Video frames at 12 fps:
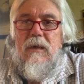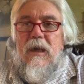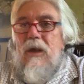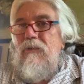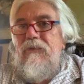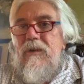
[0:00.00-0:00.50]

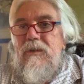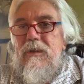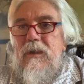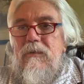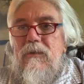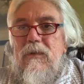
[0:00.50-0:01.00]
è
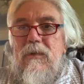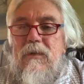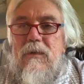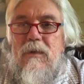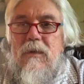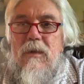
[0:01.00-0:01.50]
offensivo.
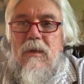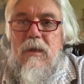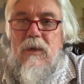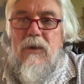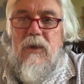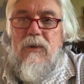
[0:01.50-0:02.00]

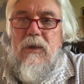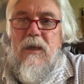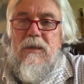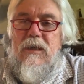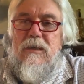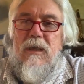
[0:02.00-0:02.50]
Io credo di
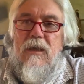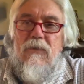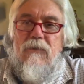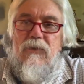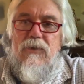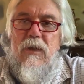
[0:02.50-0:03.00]
essere stato
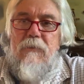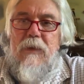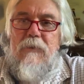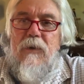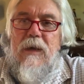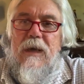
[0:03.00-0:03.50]
forse il
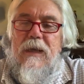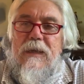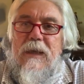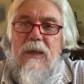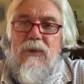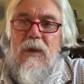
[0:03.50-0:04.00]
primo che ha
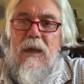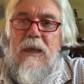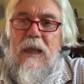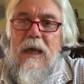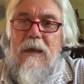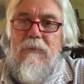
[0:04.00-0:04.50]
gridato
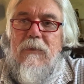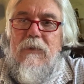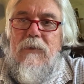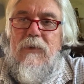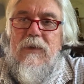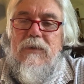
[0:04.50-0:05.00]
l'allarme
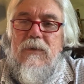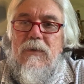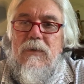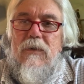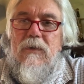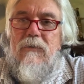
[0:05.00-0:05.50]
per
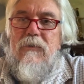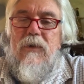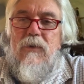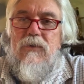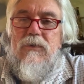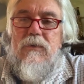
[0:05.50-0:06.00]
questo
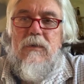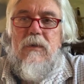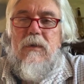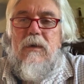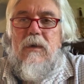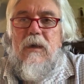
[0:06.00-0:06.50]
virus.
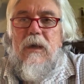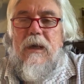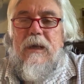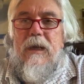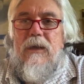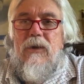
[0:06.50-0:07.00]
E
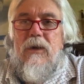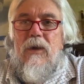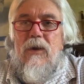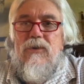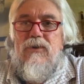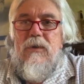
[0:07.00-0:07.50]
credo che
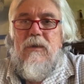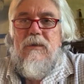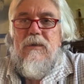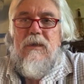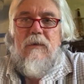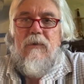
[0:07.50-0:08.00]
oggi
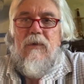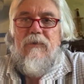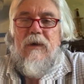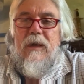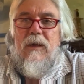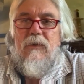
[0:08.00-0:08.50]
si debbano
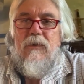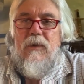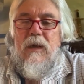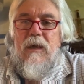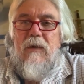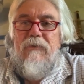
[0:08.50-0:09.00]
fare
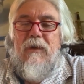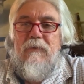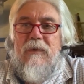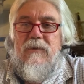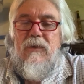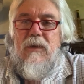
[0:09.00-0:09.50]
alcune
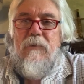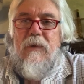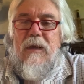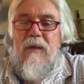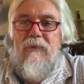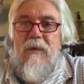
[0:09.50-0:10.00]
affermazioni per
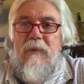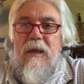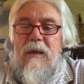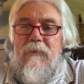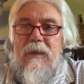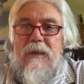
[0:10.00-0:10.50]
riaffermare
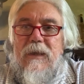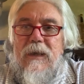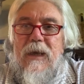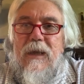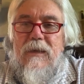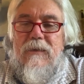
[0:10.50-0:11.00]
elementi di
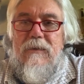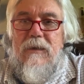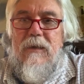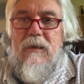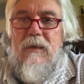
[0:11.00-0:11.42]
chiarezza.